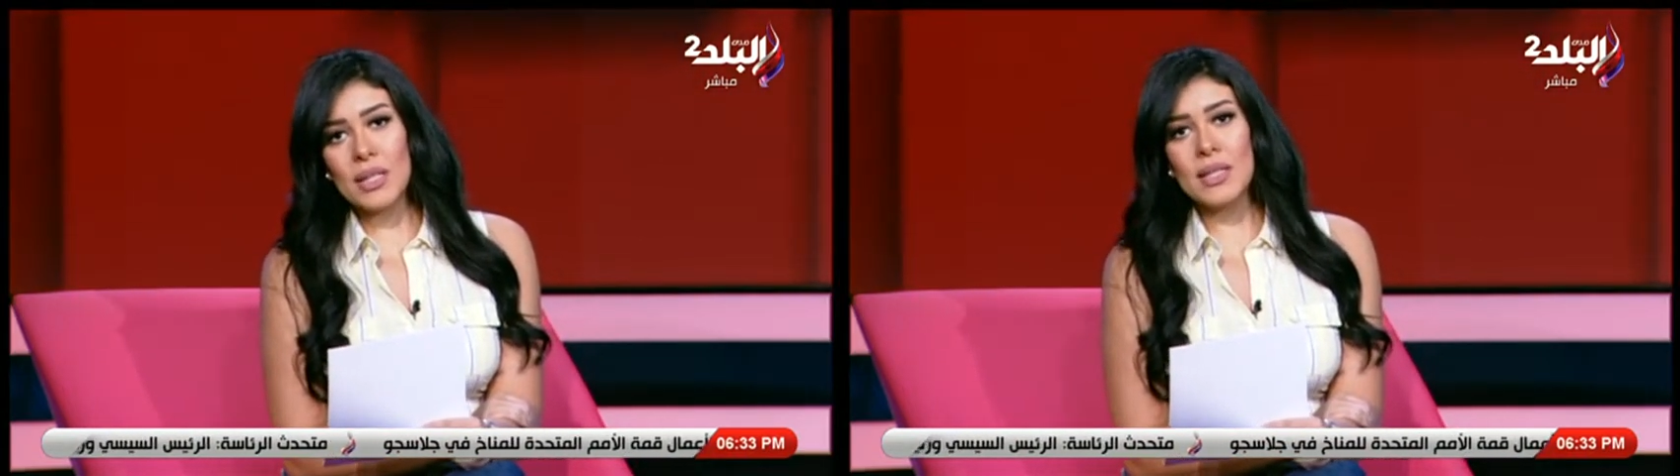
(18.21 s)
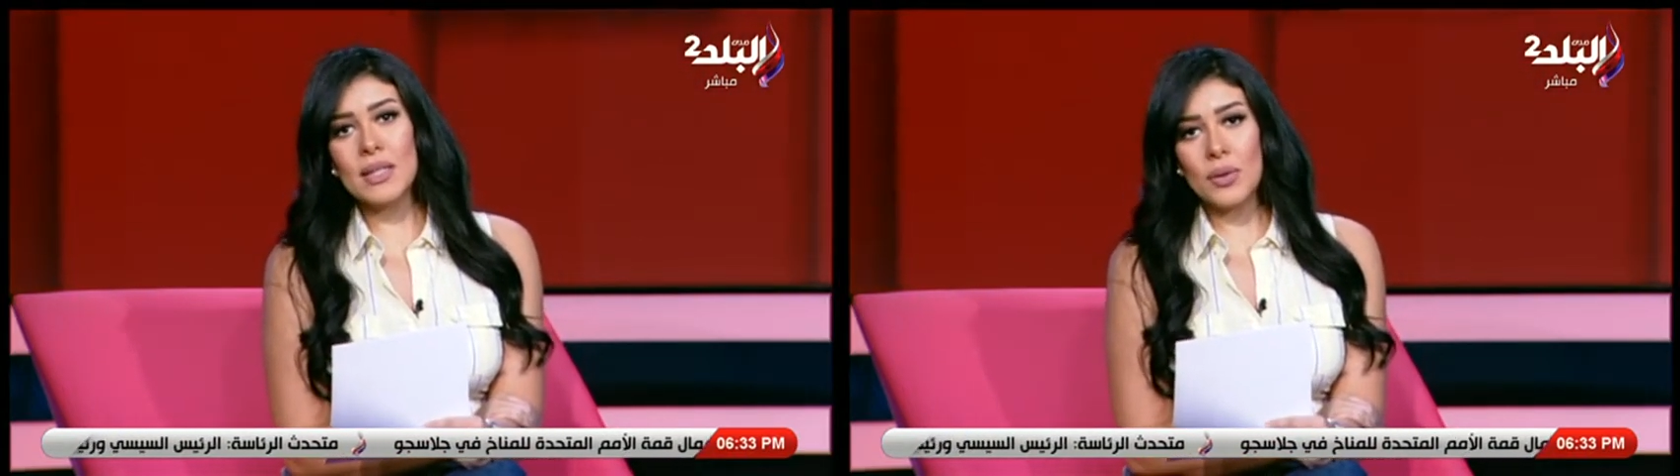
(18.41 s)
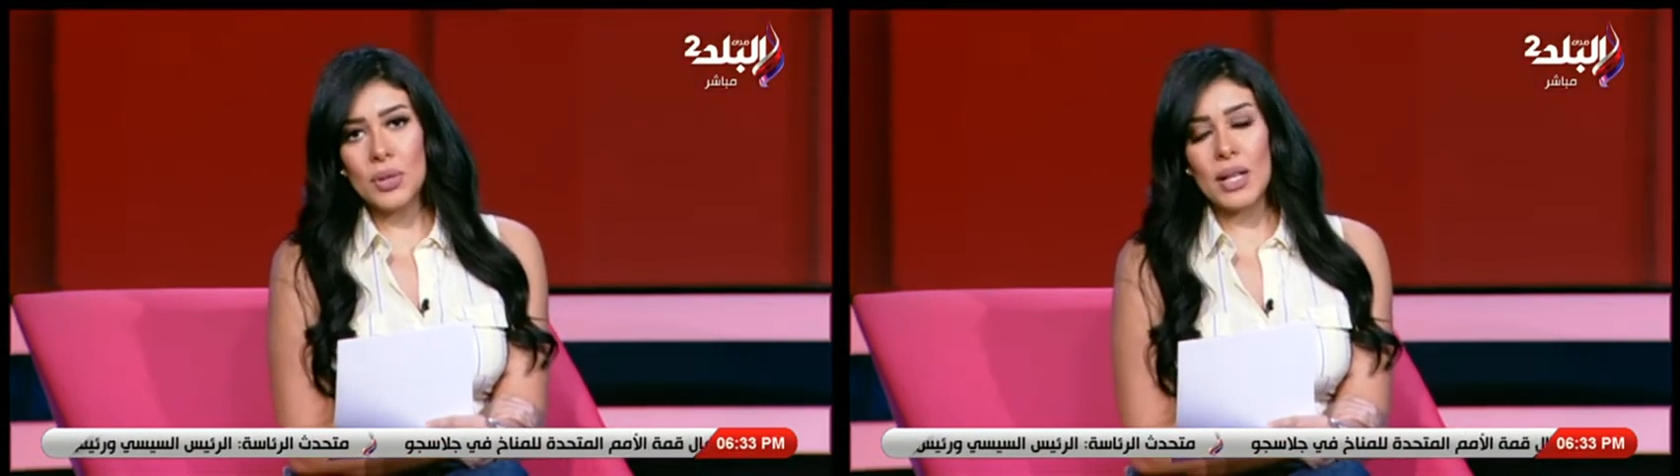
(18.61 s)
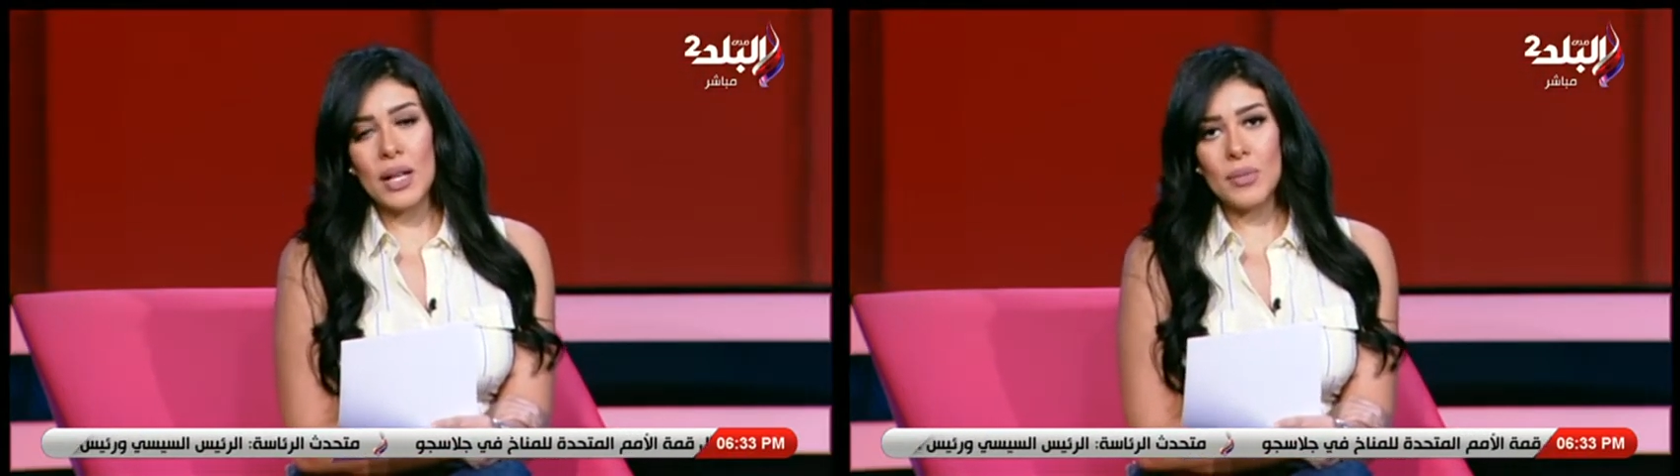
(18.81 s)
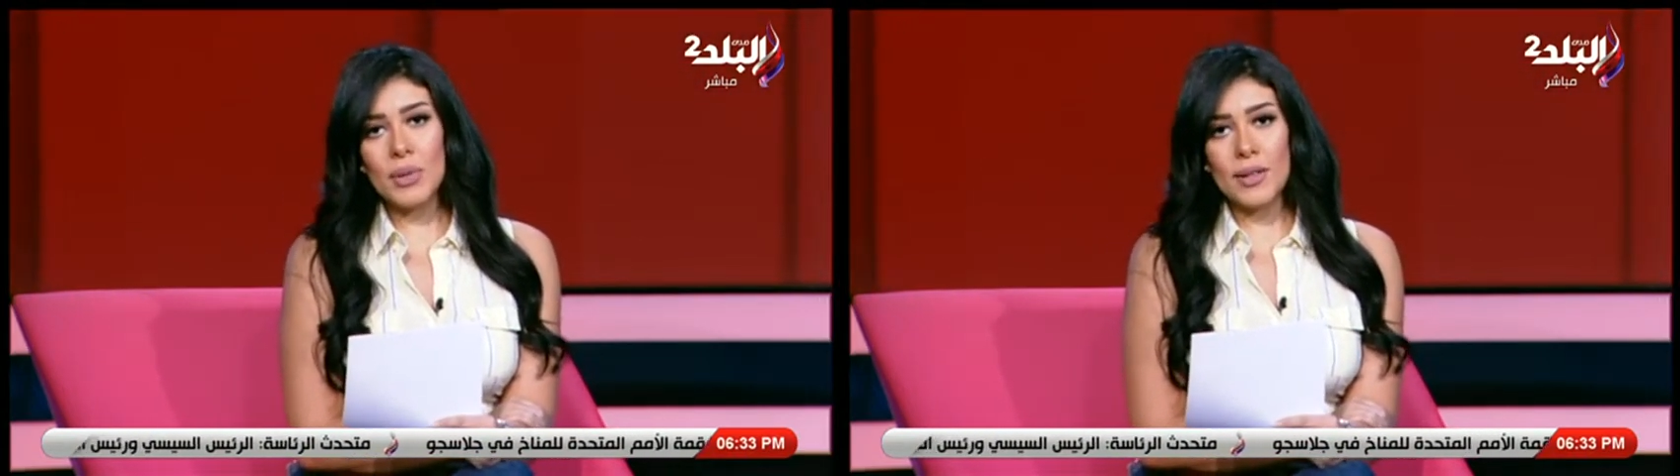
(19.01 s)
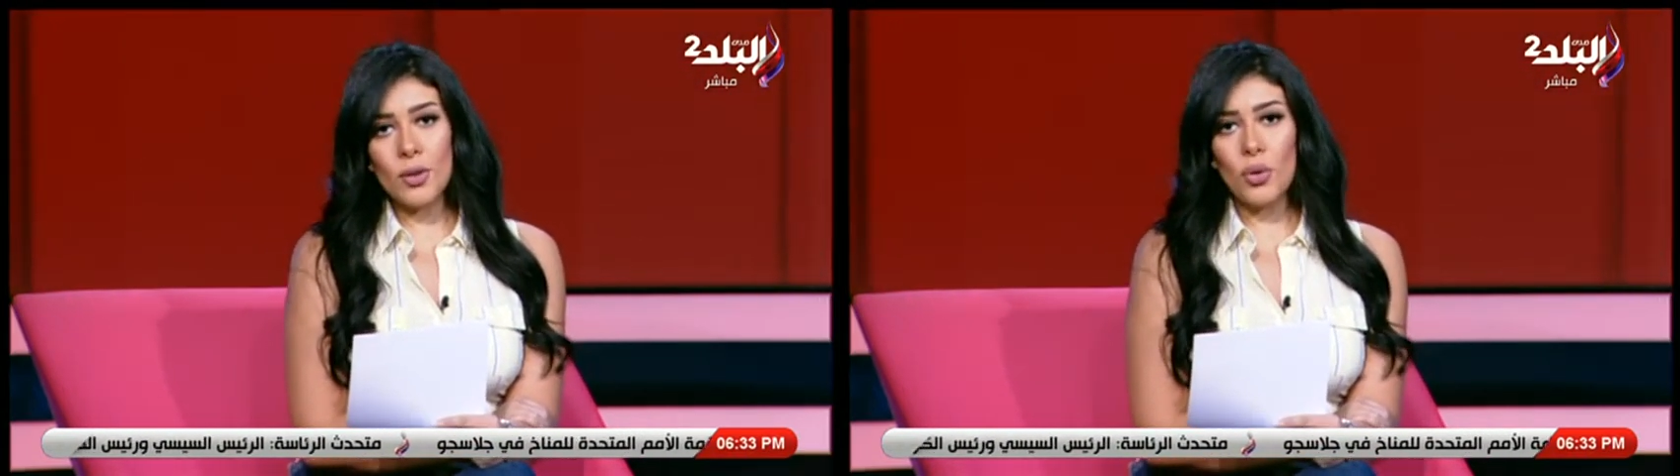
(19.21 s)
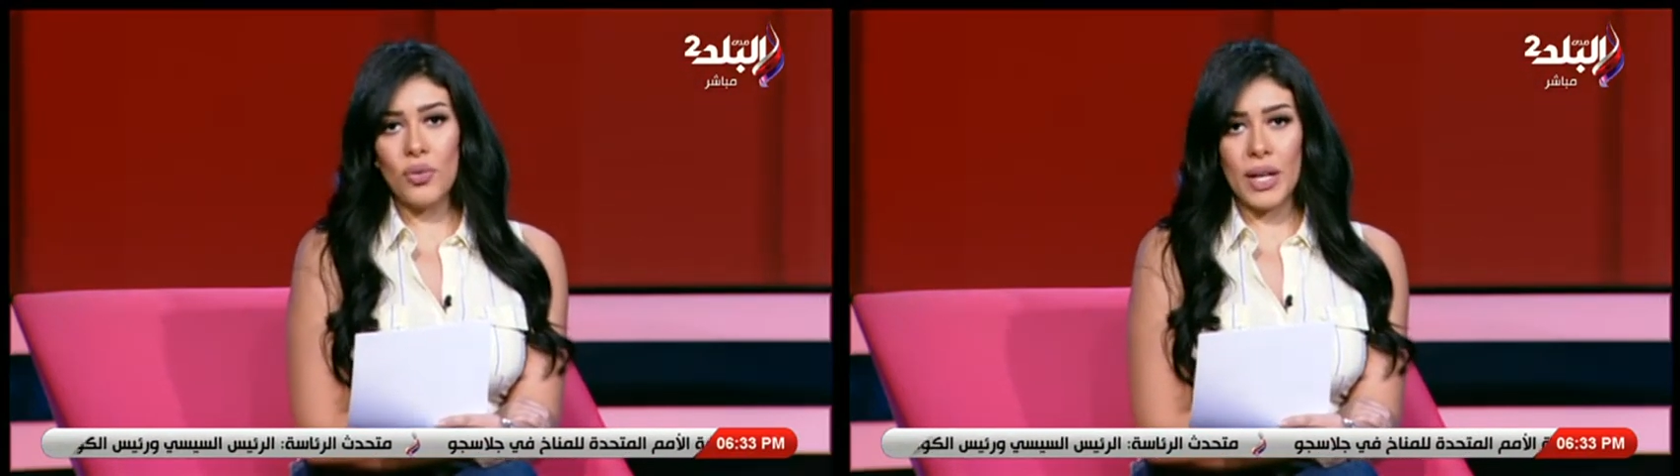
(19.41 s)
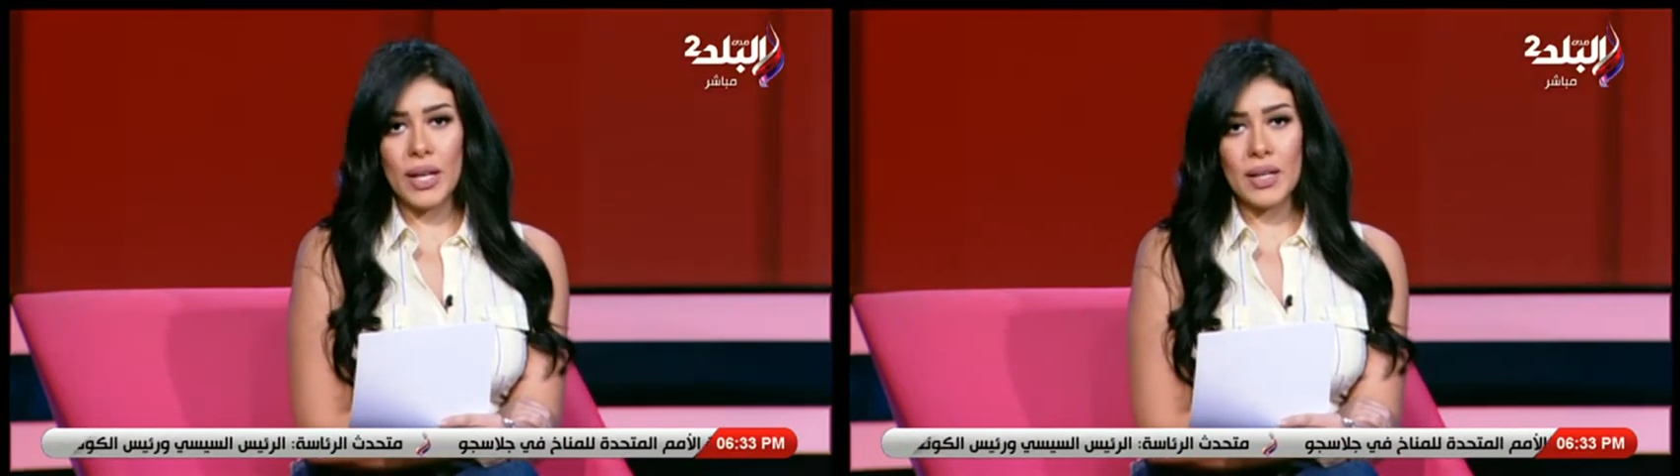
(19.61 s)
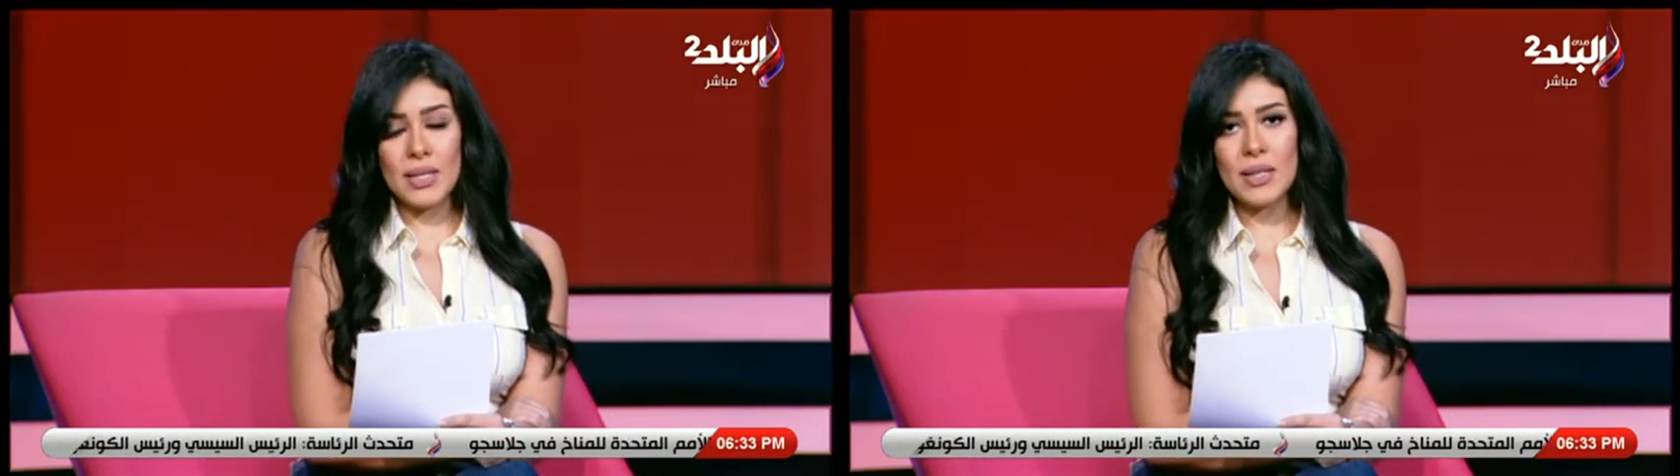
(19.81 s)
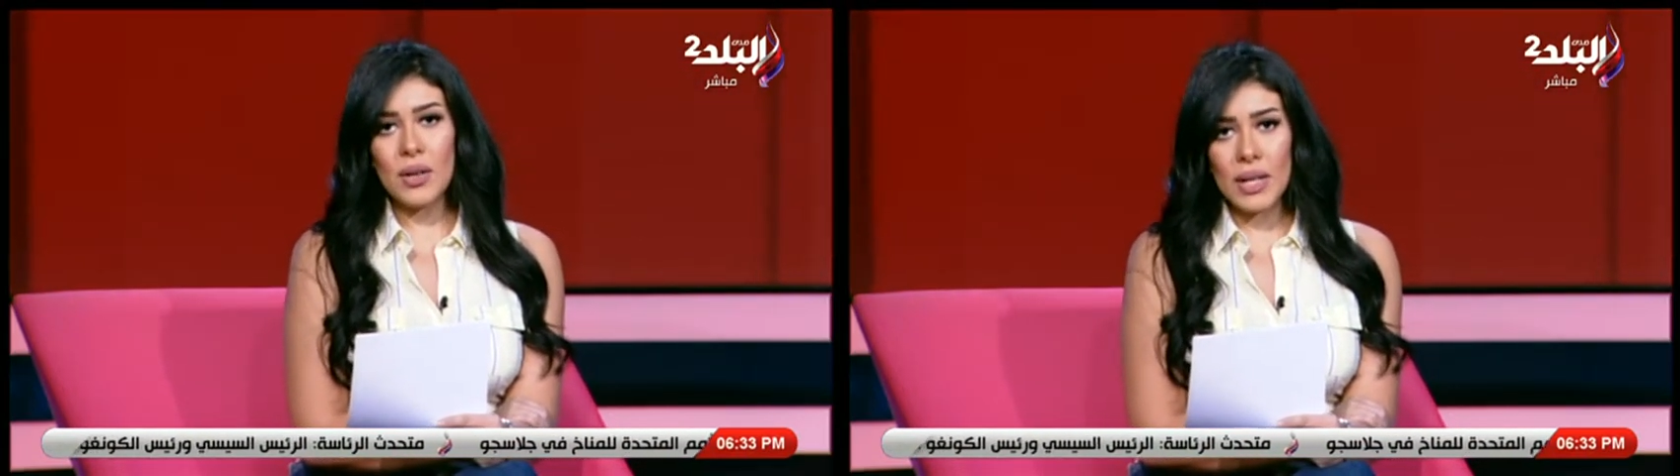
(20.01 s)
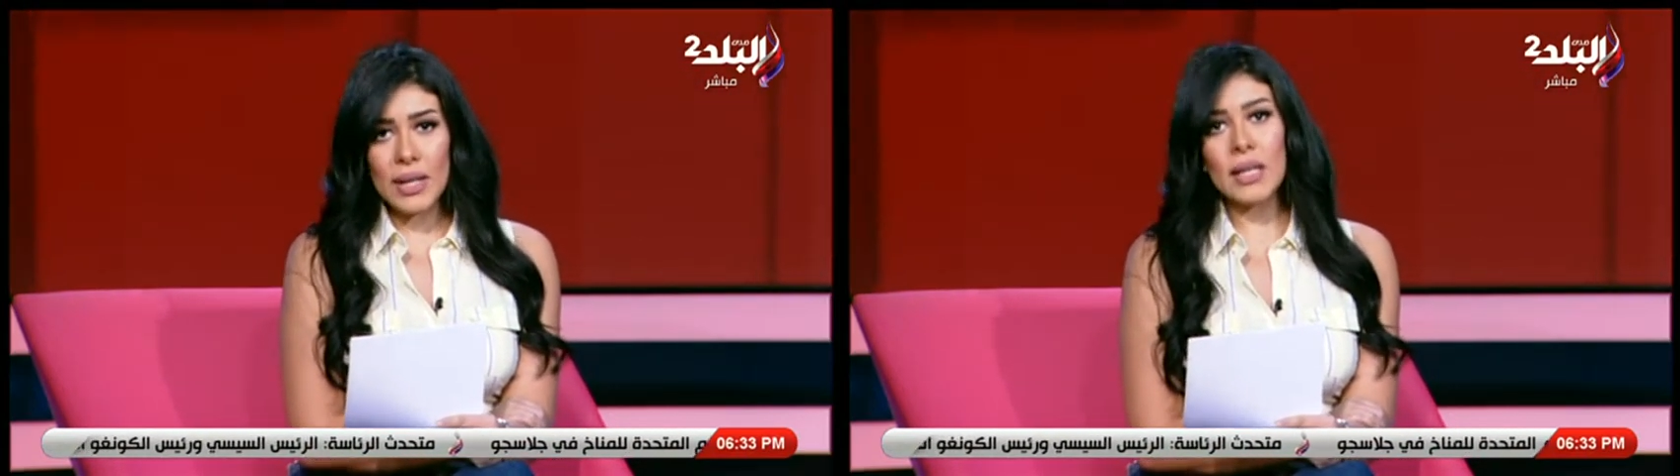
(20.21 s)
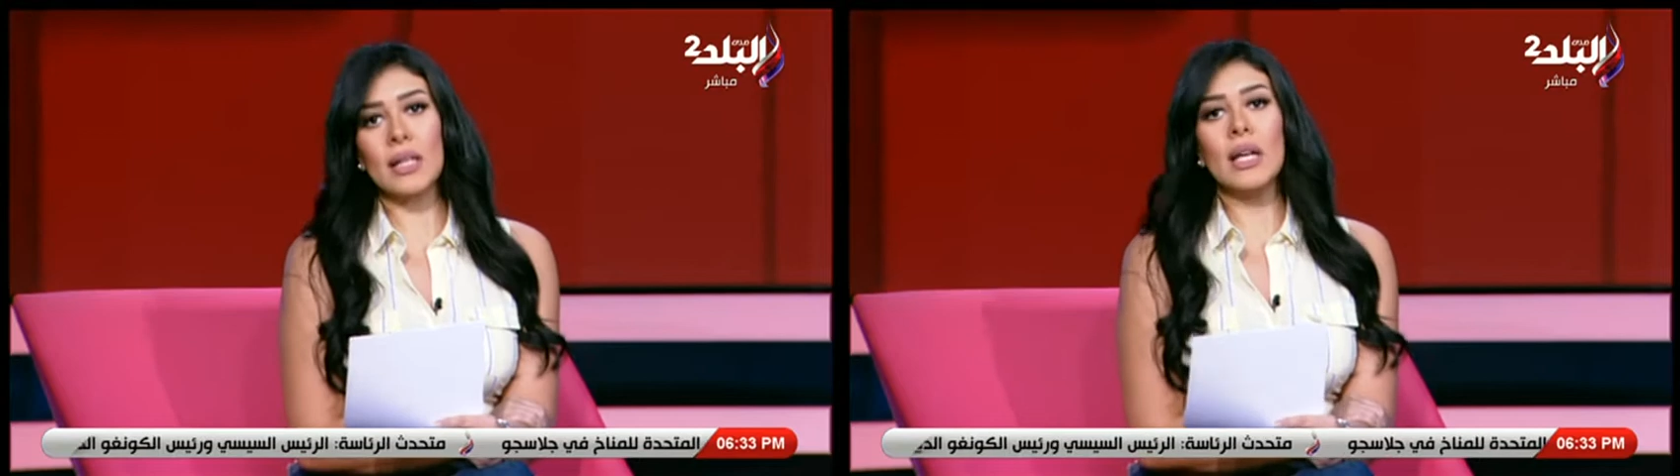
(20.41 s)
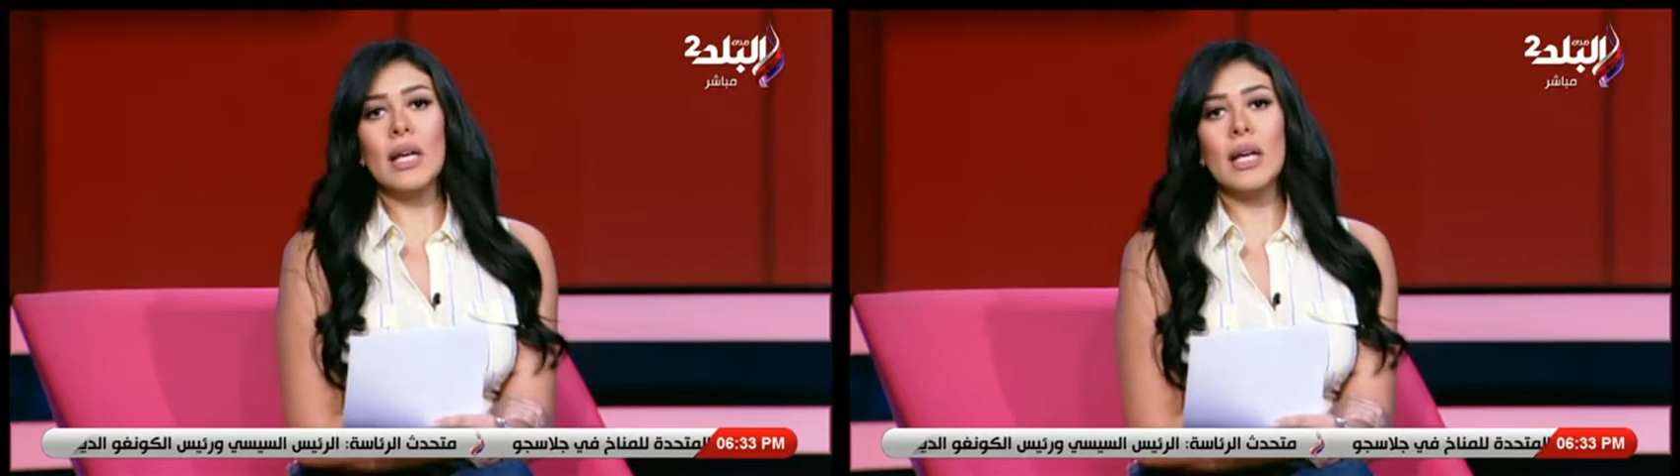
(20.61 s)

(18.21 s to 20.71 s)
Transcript: جديد او ان انا ابدا ادخل في حاجه جديده ولكن